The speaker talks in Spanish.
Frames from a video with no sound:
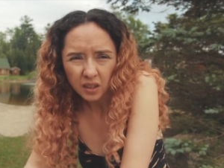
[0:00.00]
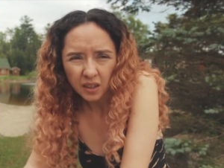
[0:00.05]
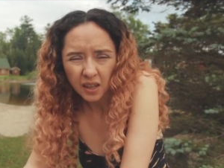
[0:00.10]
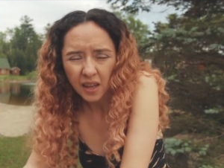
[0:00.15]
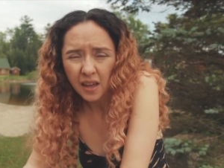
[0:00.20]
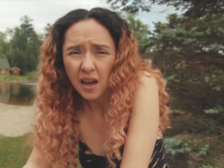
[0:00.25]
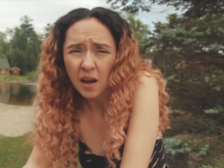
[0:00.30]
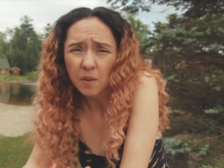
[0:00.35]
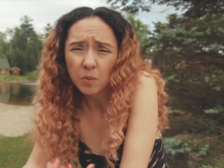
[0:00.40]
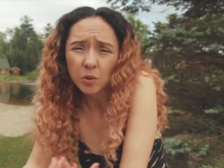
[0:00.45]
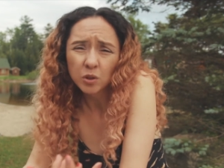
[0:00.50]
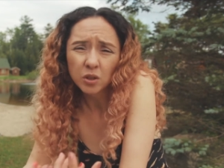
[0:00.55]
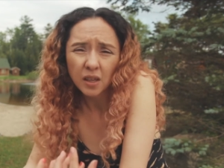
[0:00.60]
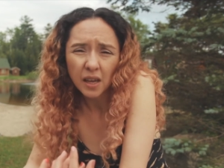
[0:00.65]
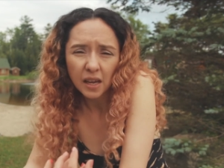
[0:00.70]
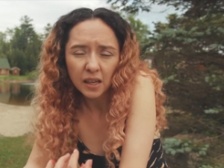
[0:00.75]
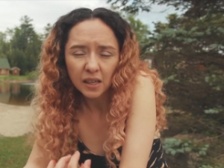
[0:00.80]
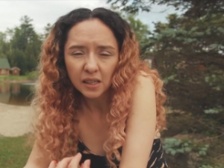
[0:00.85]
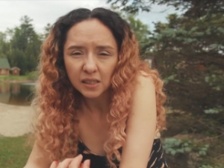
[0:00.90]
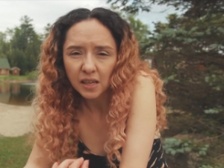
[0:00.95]
qué dejamos
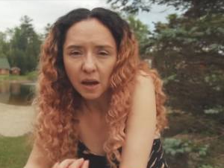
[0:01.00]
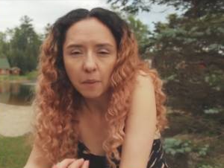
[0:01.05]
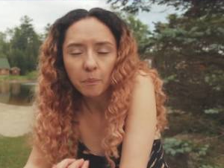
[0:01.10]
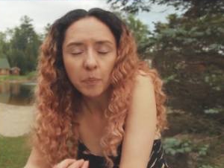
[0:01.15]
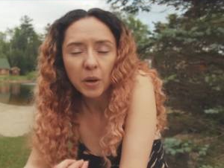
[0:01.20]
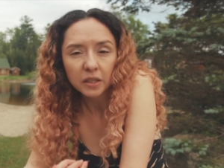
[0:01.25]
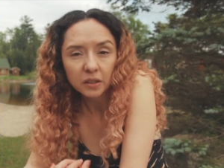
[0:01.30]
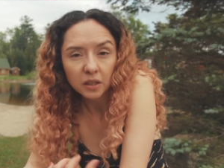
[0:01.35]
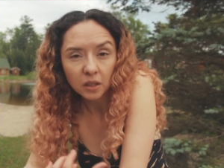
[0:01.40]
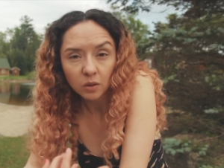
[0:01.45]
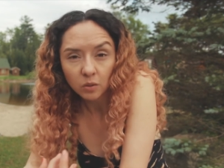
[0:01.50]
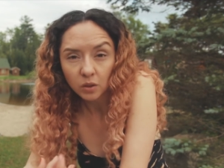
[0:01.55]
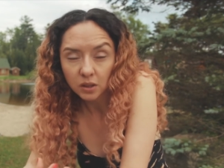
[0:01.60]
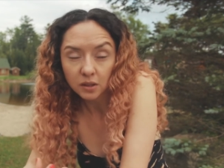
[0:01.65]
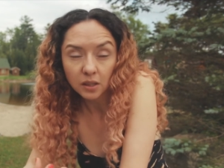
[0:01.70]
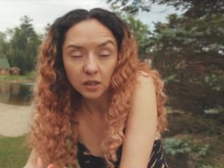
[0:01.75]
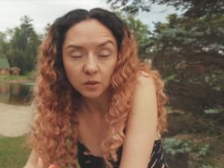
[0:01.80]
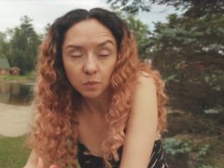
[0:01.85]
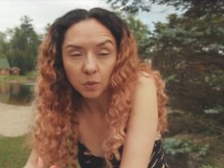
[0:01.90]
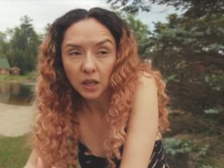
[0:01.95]
que, que, sea parte de
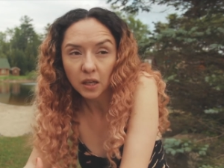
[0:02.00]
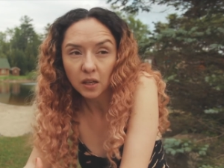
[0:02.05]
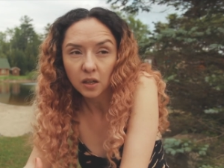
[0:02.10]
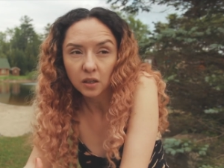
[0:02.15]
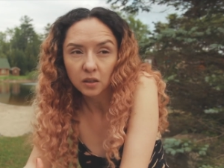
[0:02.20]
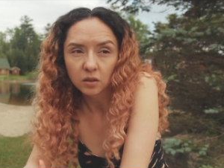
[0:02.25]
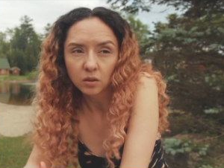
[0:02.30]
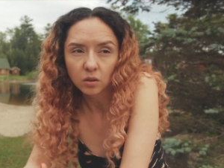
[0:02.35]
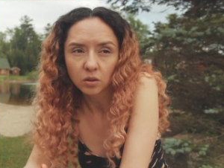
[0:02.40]
nuestras vidas.